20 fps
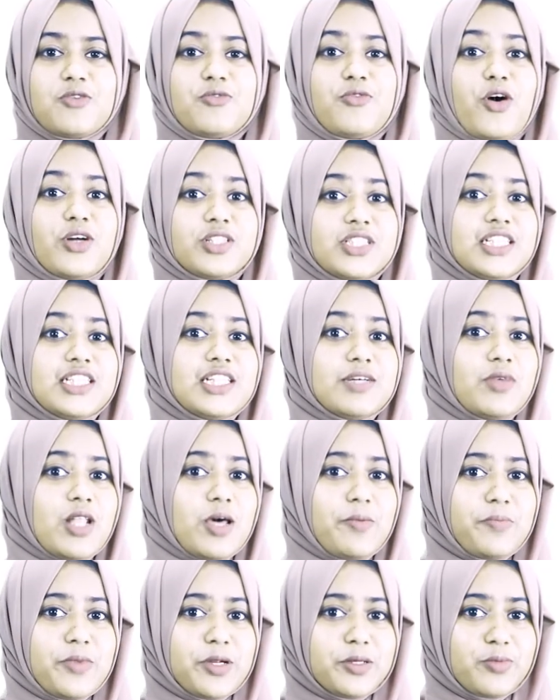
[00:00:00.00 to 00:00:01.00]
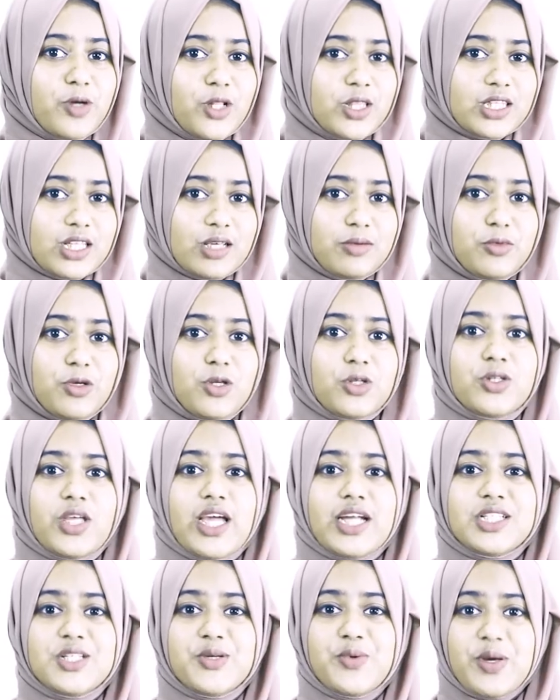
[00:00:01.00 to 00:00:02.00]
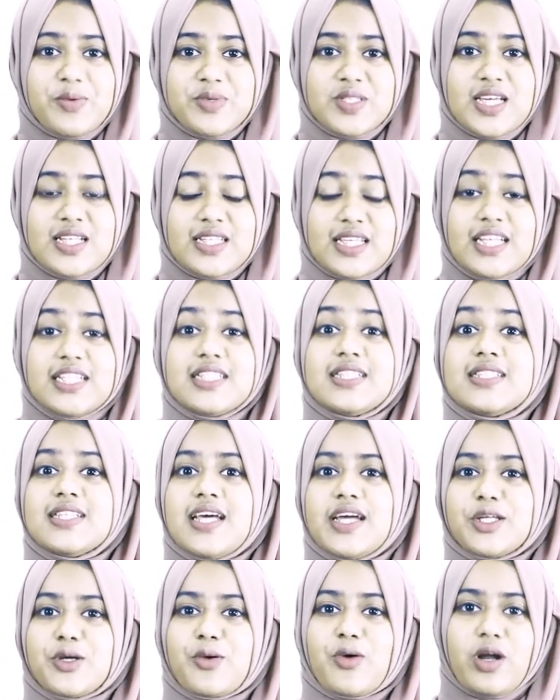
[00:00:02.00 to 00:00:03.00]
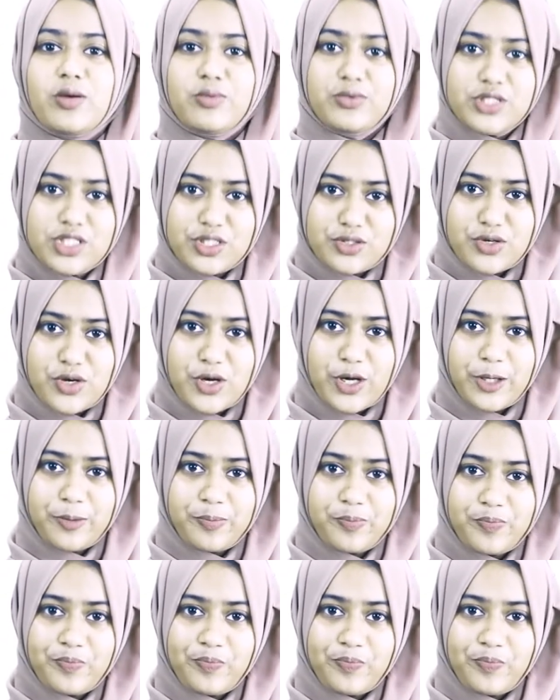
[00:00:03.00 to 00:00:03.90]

কন্টেন্ট ডেভেলপমেন্ট বলতে মূলত একটি ওয়েবসাইটকে ডিজাইন করা বোঝানো হয়